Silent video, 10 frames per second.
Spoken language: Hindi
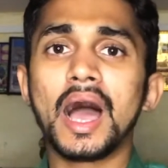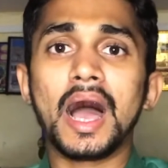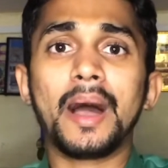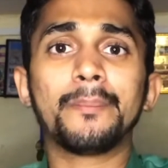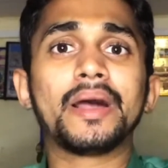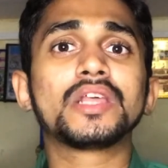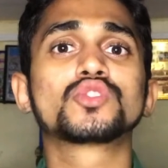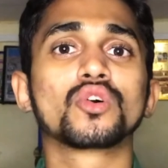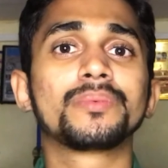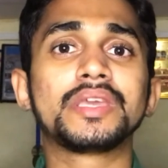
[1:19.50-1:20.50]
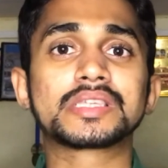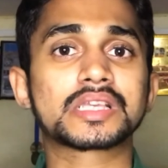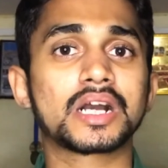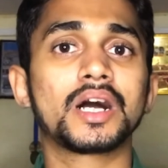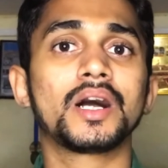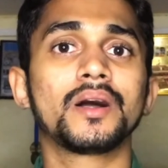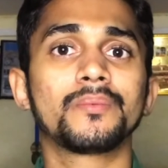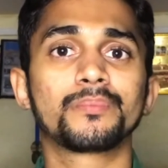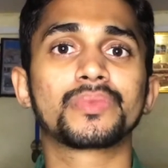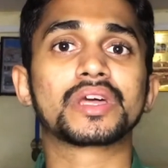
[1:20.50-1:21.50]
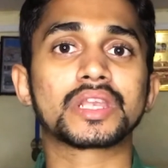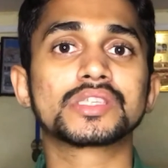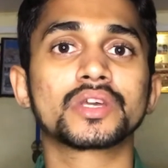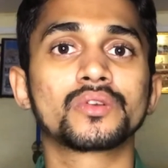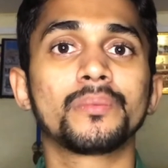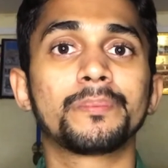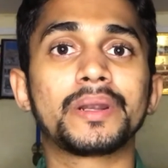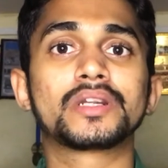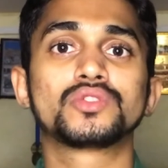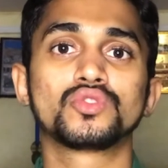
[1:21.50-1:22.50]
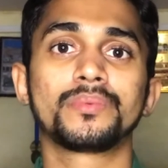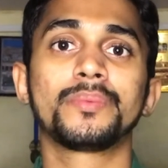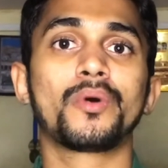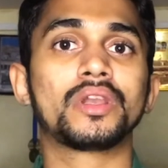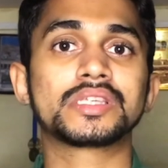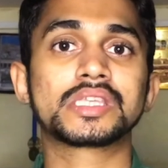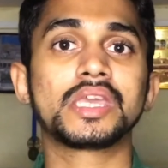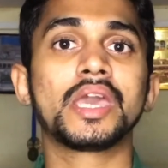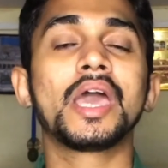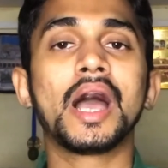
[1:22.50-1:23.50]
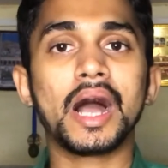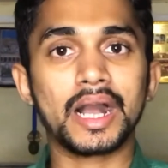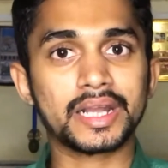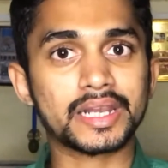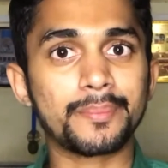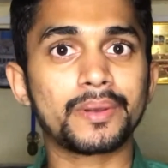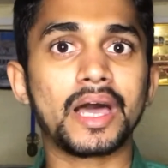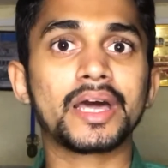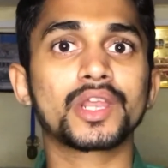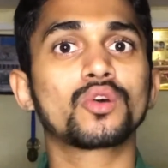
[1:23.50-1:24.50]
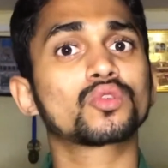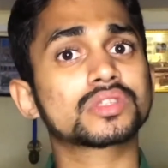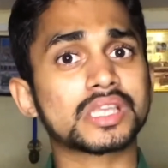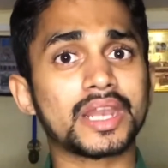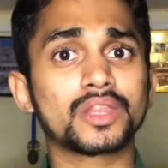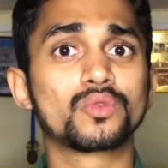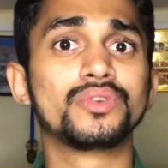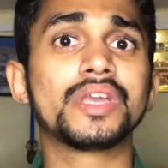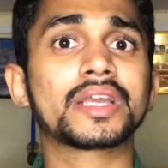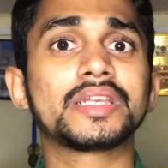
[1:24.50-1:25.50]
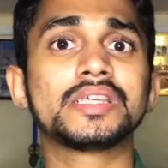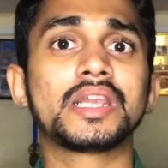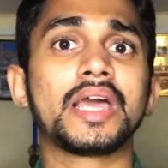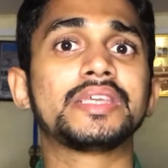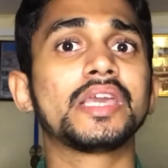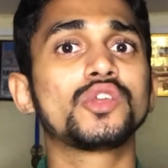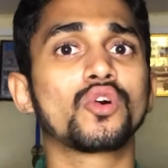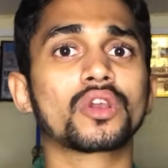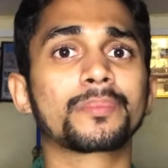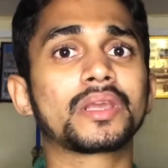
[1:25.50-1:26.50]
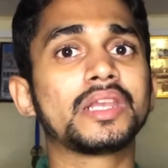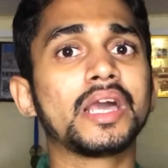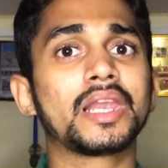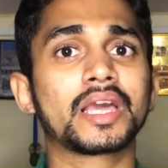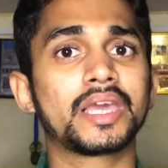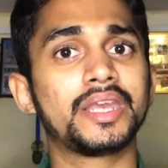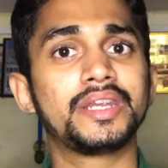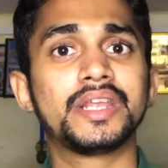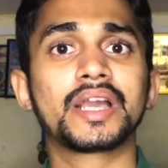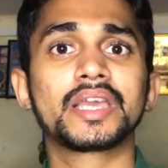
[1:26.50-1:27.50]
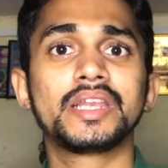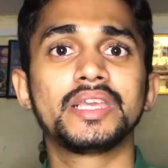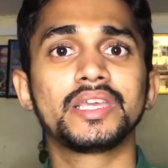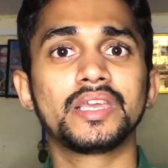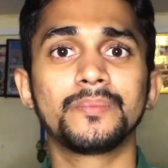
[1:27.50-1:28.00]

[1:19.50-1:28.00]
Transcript: अब भले जो भी इसका रीज़न हो बट जो भी पॉलिसी है अगर आप ला रहे हो तो सारे दुनिया के लिए लाइए यूरोप के लिए अलग है इंडिया के लिए